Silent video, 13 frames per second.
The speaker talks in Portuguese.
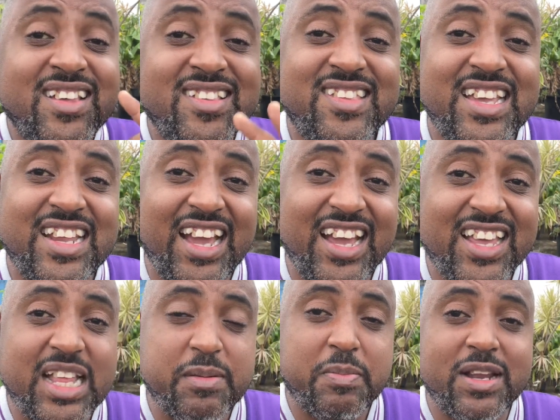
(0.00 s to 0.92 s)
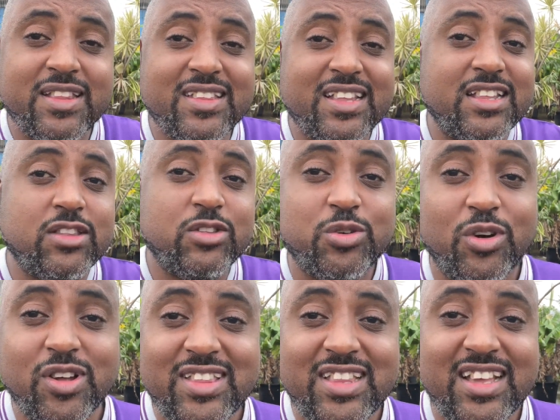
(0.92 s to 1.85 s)
Será que dá para plantar
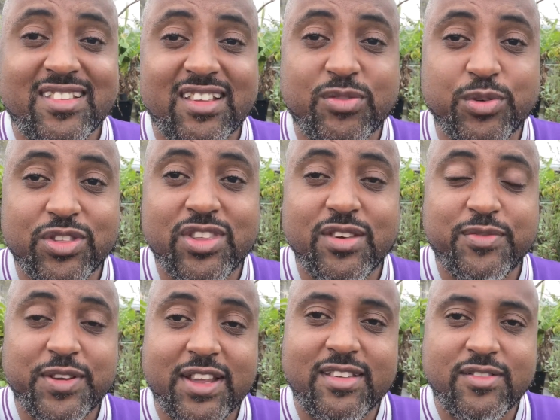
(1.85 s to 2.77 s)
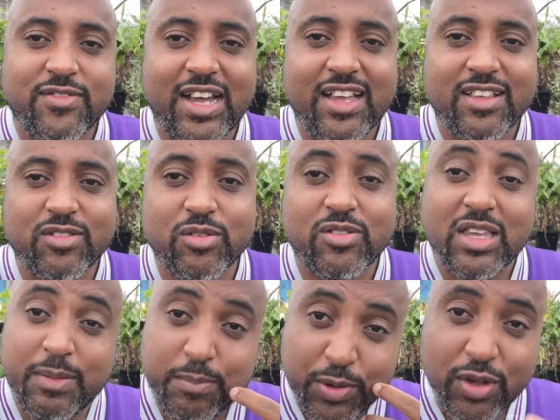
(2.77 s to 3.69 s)
todas as frutíferas em
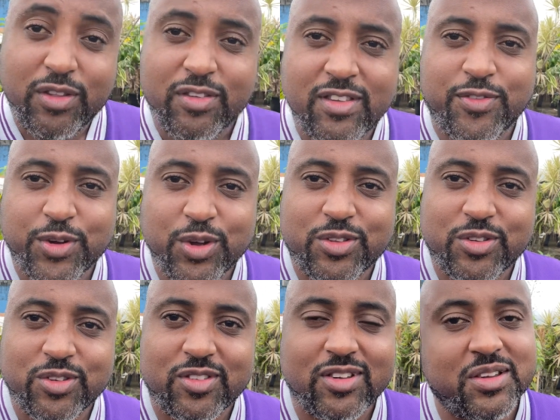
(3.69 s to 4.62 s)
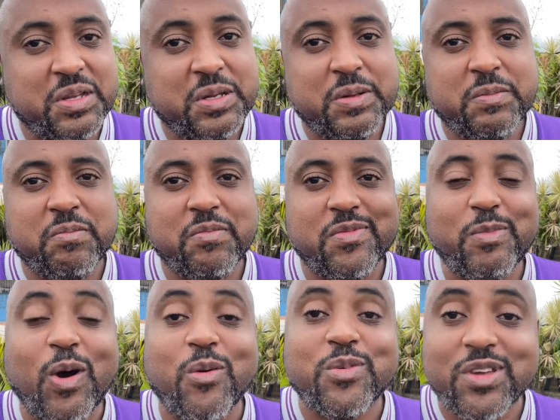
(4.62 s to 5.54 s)
vasos e produzir frutos?
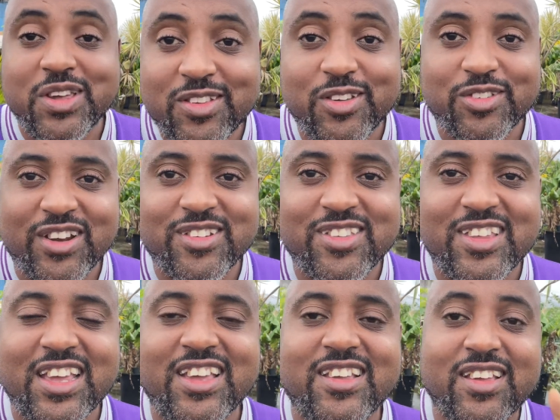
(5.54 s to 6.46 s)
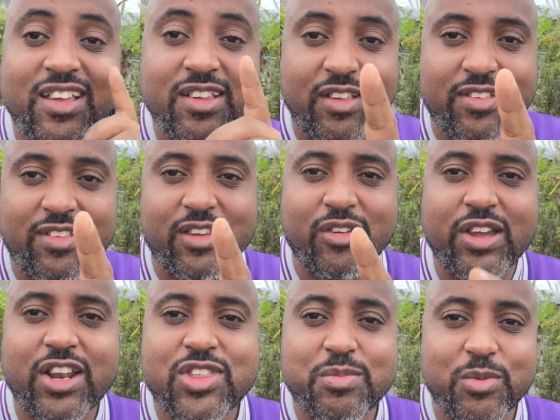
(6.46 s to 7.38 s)
Bom, isso eu já não sei. Só sei que eu
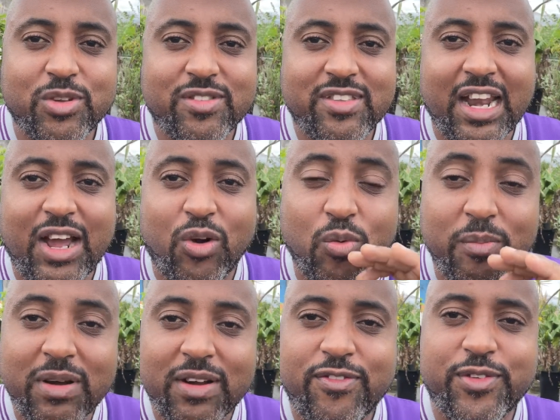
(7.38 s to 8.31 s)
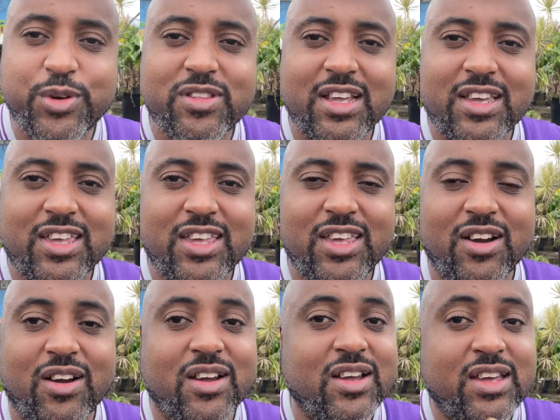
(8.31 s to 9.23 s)
quero te mostrar uma fruta
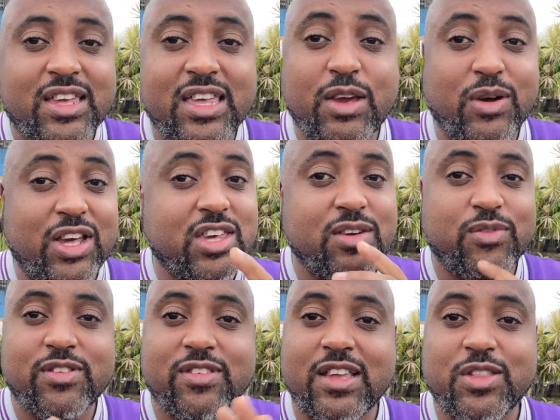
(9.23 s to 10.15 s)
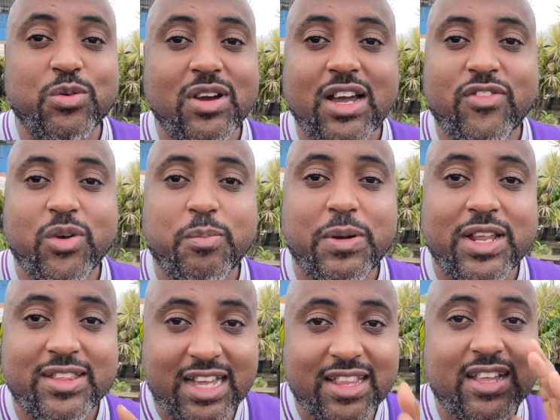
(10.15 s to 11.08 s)
aqui, ó, que eu acho que você nunca viu
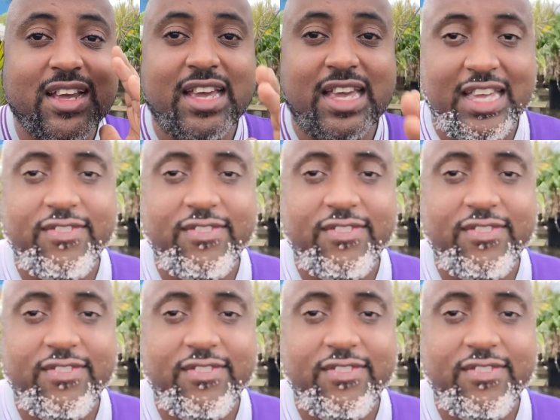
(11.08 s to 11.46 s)
plantada em